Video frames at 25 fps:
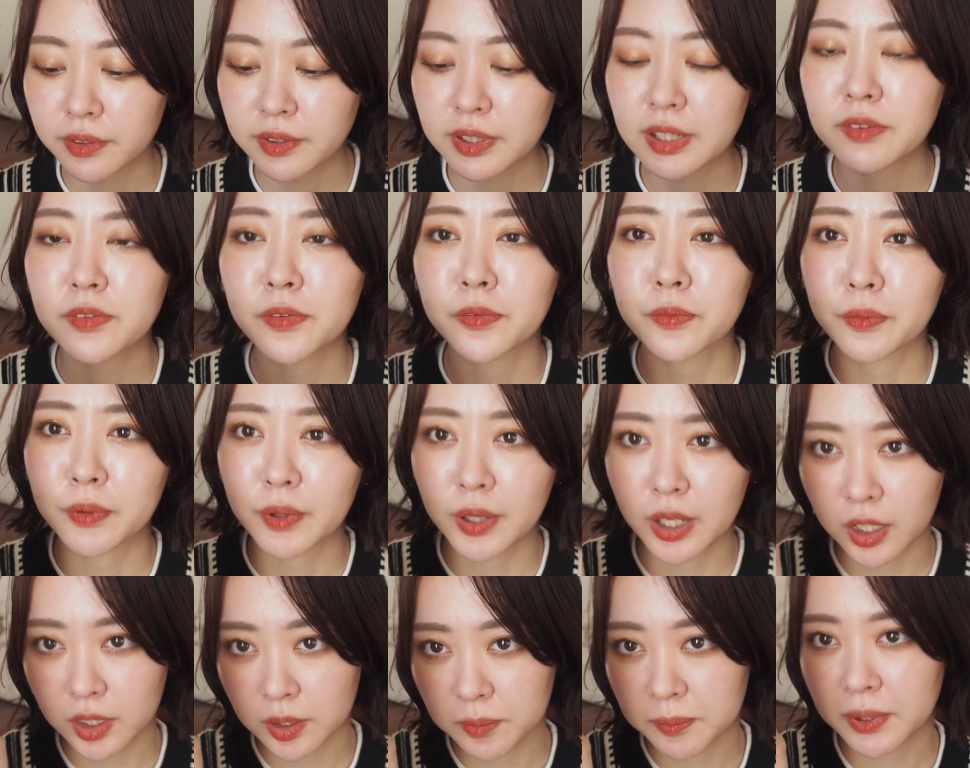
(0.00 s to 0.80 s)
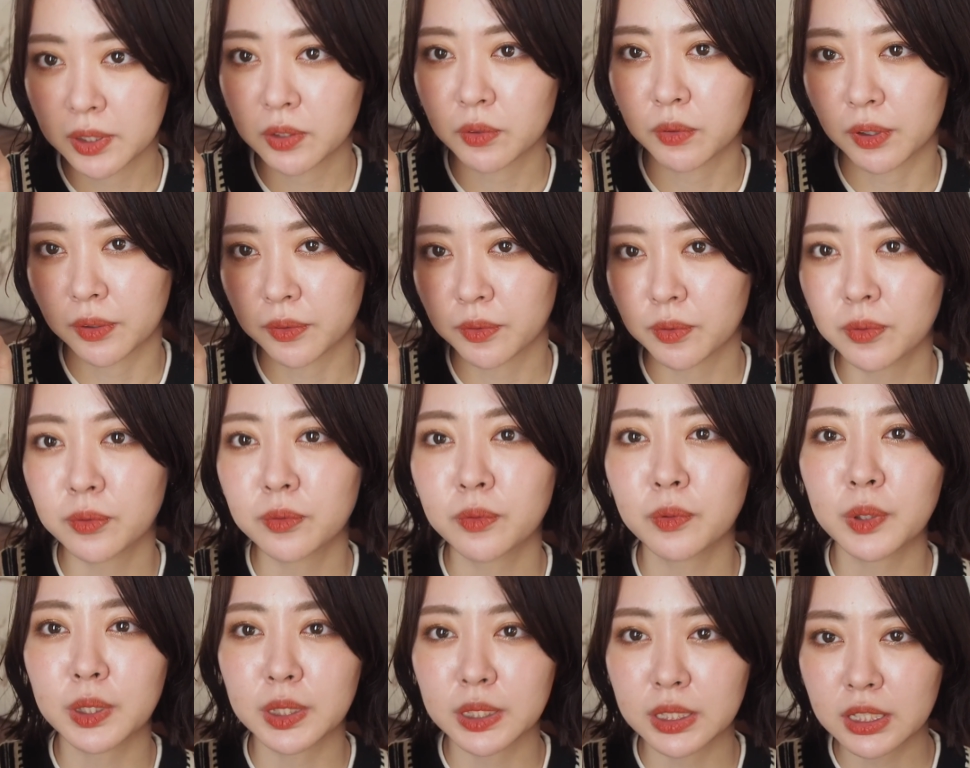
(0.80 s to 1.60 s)
季節の変わり目とかそういう
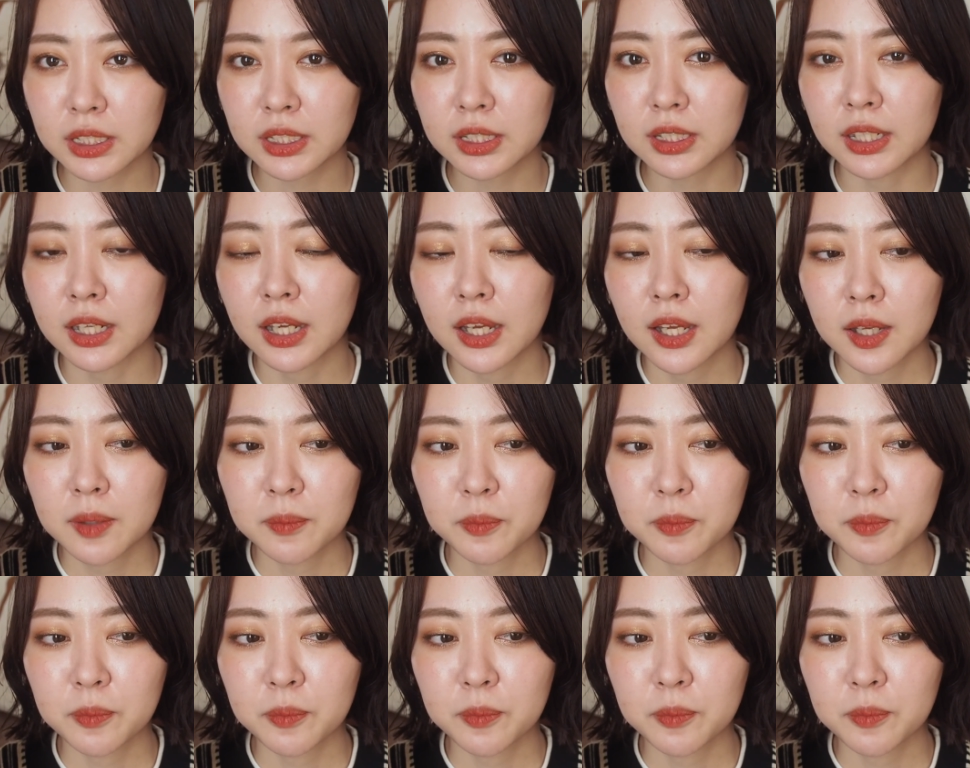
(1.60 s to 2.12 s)
時に